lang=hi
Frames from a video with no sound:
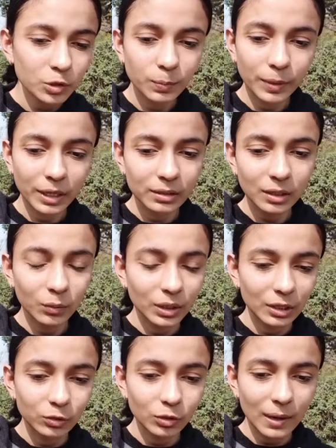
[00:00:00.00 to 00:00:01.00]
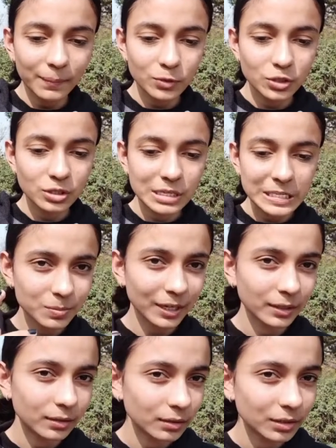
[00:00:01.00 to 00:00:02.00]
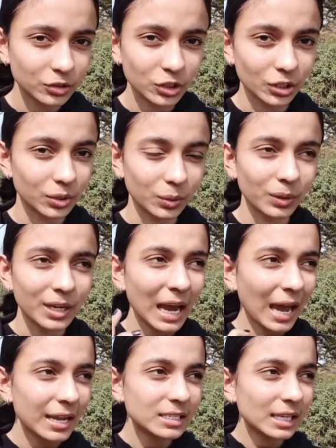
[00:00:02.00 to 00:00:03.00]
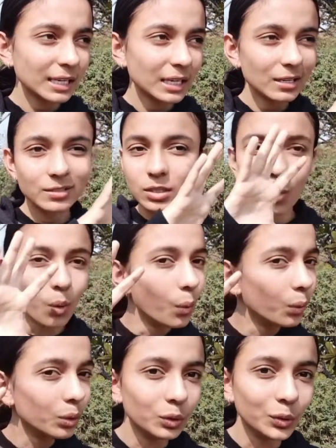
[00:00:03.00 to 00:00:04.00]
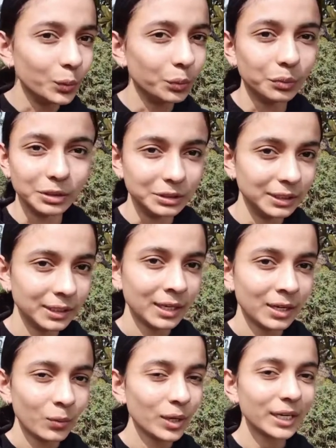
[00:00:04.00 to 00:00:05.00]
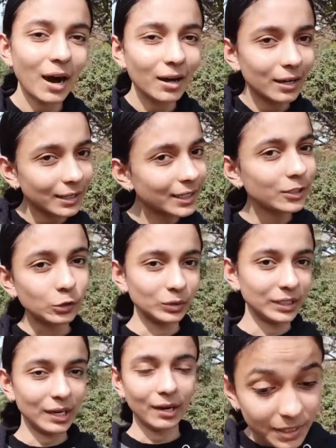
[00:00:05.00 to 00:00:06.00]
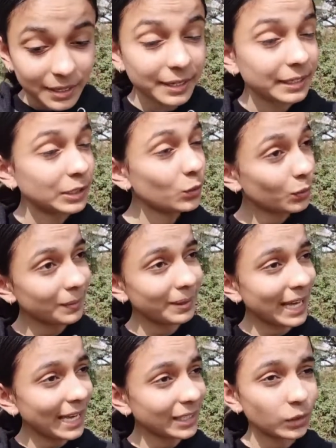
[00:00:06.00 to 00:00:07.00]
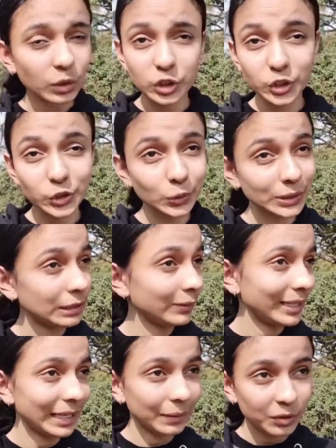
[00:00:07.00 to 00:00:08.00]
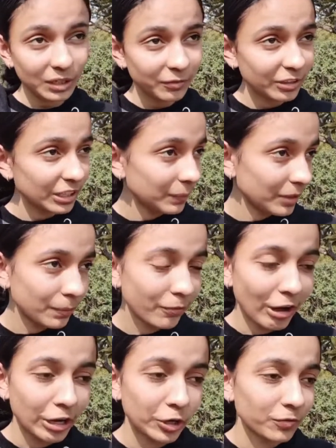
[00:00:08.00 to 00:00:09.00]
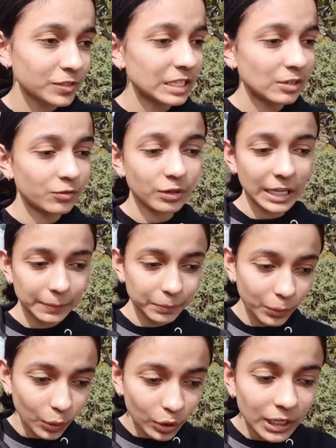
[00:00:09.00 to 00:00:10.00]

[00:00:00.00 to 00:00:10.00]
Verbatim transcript: पढ़ते हो ना तो आप उस चीज़ में एंटर कर जाते हो इट्स लाइक इट्स अ होल न्यू वर्ल्ड वो एक अलग ही दुनिया है यू विल बी लाइक ओ श्रुति वेल आई एम नॉट अ वेरी बिग फैन ऑफ सेल्फ हेल्प बुक